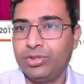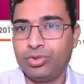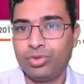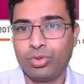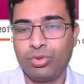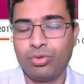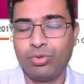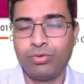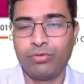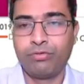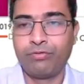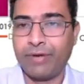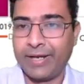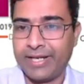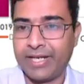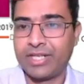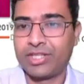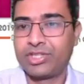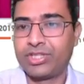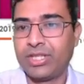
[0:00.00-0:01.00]
जो
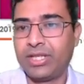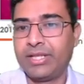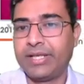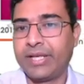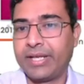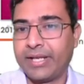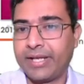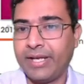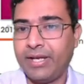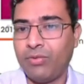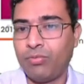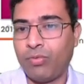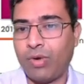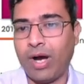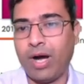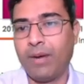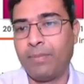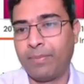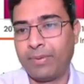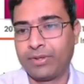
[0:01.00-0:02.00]
फाइनेंशियल ईयर है
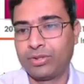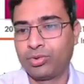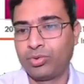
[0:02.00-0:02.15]
वहां पर